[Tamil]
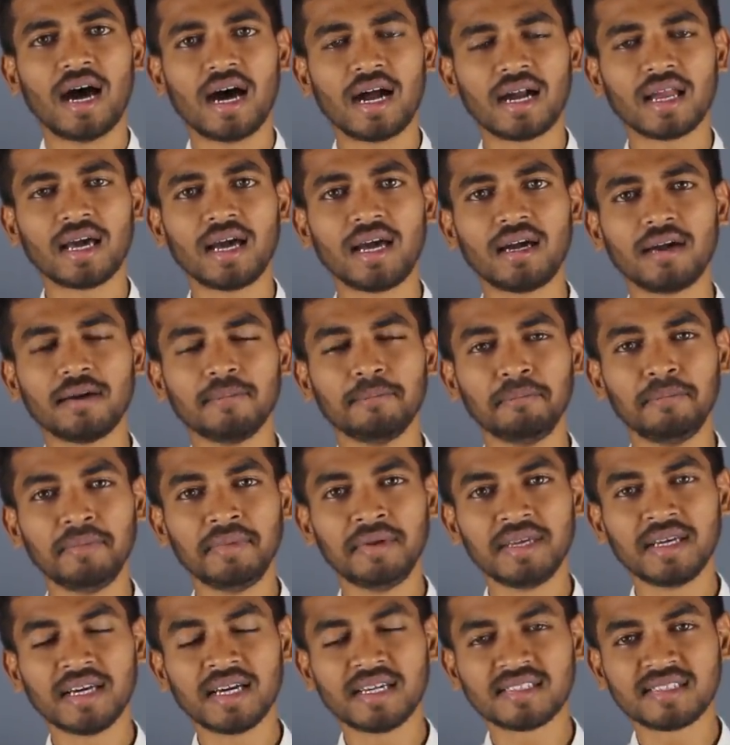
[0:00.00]
ஆனால்
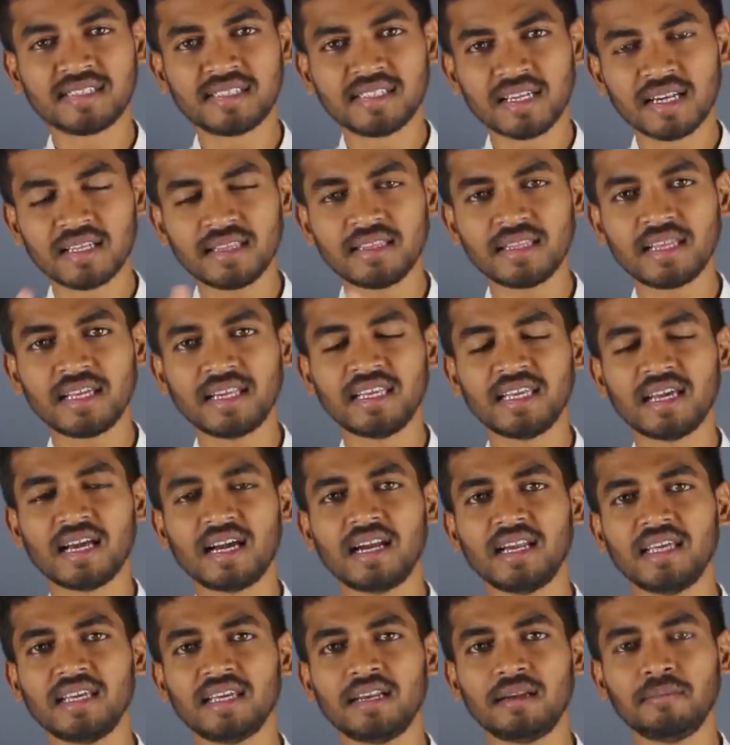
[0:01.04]
மிக சிறந்த
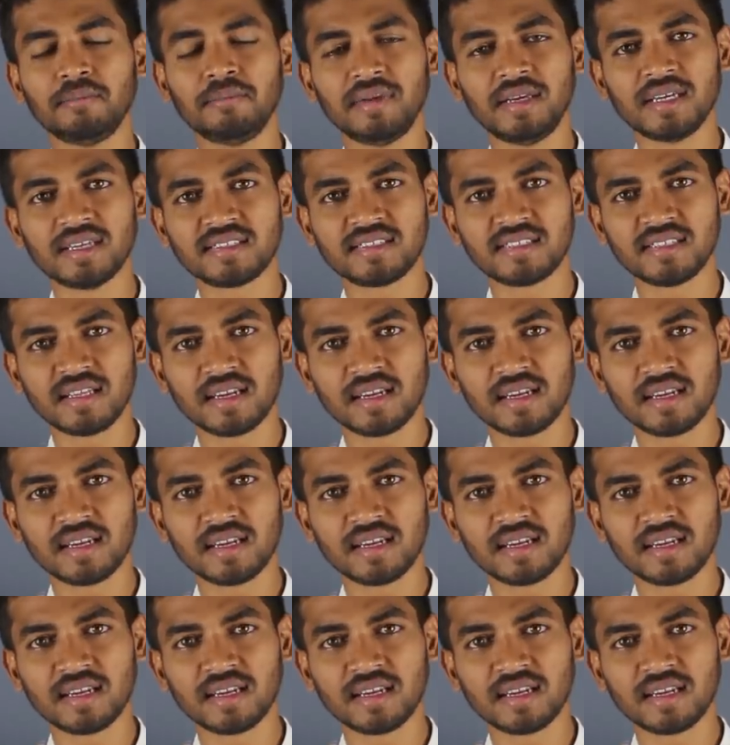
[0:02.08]
ஞானிகள் மிக